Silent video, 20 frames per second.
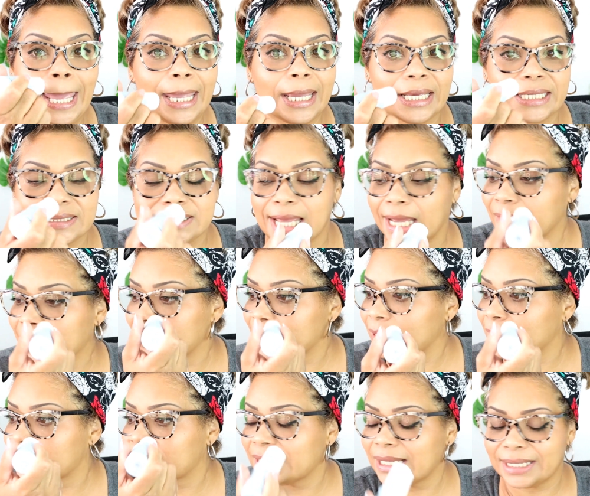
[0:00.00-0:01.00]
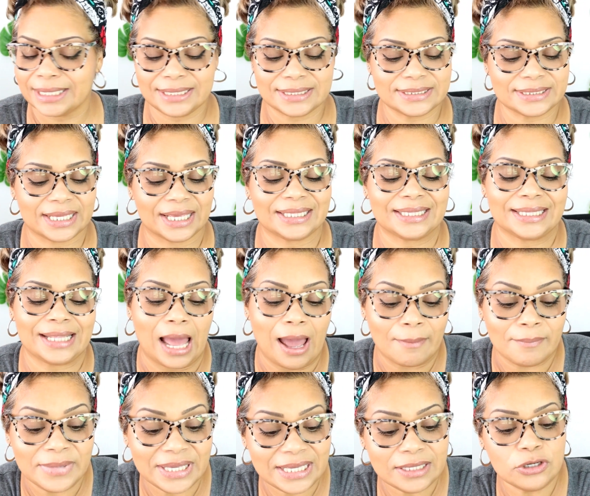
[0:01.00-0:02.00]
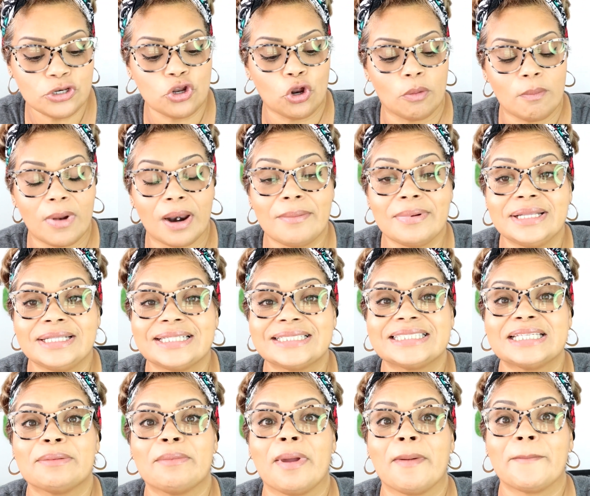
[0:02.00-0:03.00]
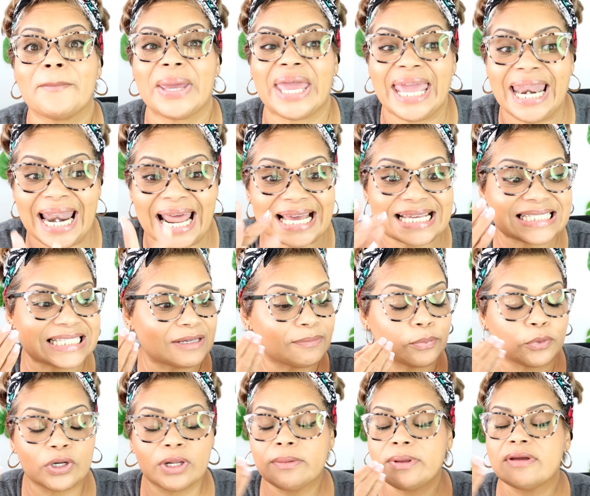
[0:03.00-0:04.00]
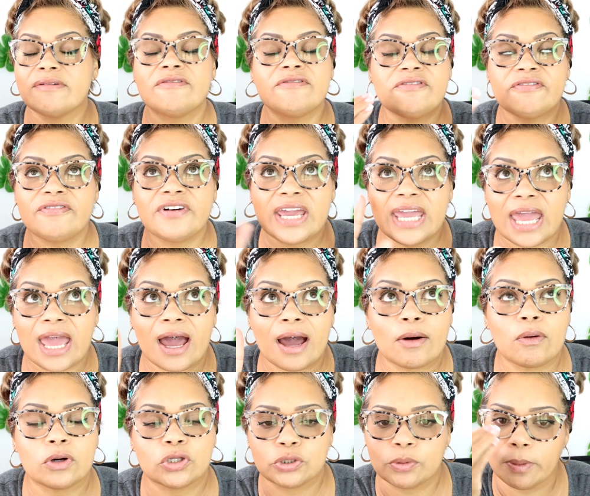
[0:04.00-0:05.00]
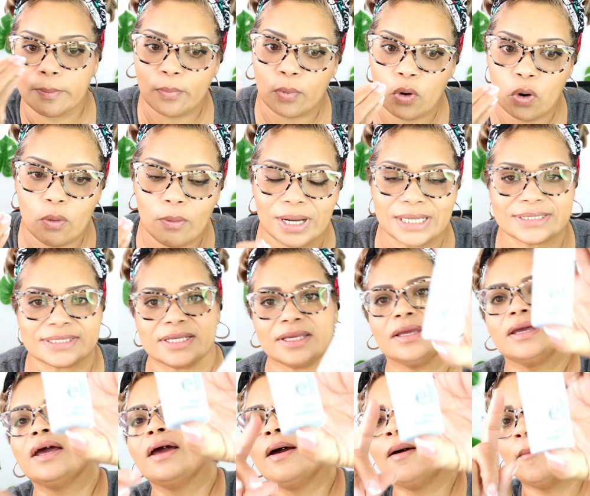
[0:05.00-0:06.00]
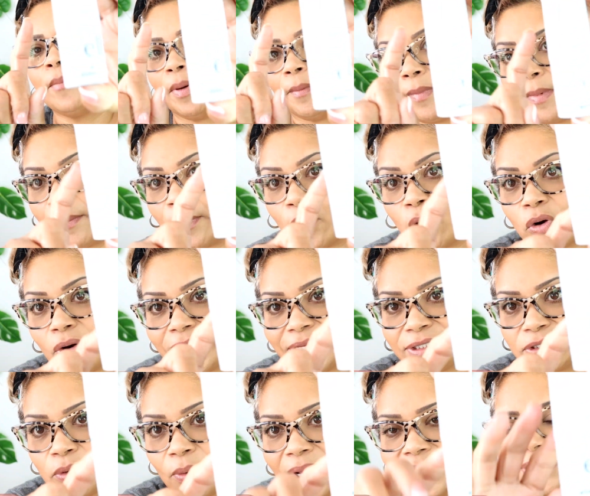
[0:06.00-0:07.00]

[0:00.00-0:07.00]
en esa área de la nariz que a mí normalmente se me pela, se pone bien fea cuando me pongo base. Pues me pongo esto